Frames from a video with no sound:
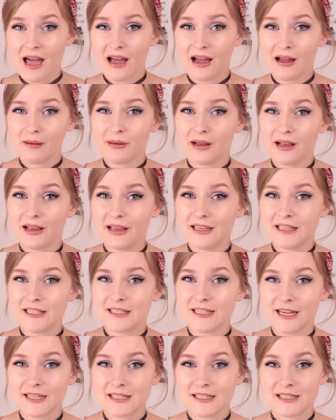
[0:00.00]
aber ich
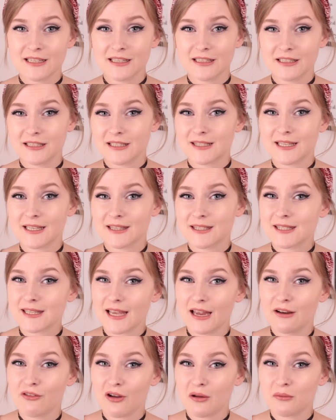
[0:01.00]
dachte, ich setze es
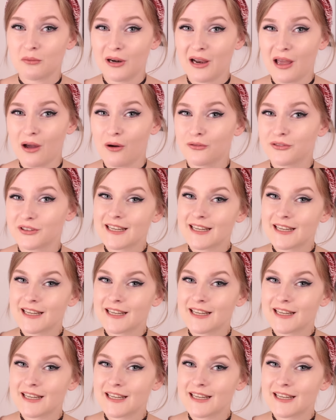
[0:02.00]
einfach mal auf.